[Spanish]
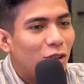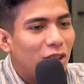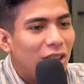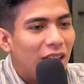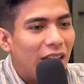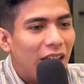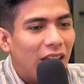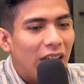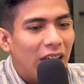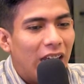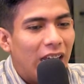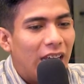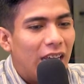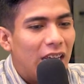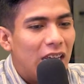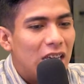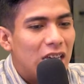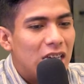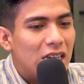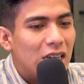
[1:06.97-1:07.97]

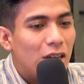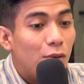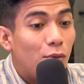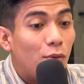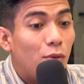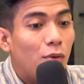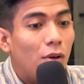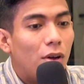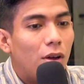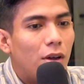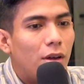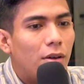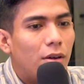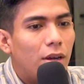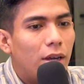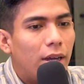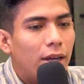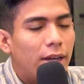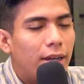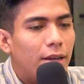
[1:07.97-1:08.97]
donde
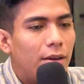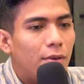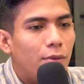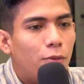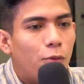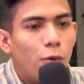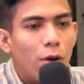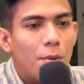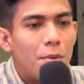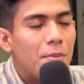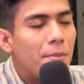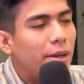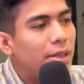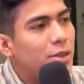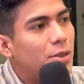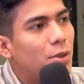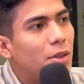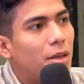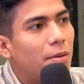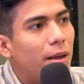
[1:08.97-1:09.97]
eh, fue mi
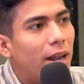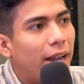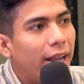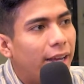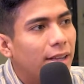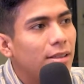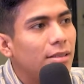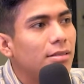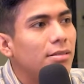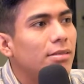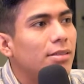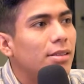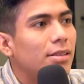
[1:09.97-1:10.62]
maestro de ballet,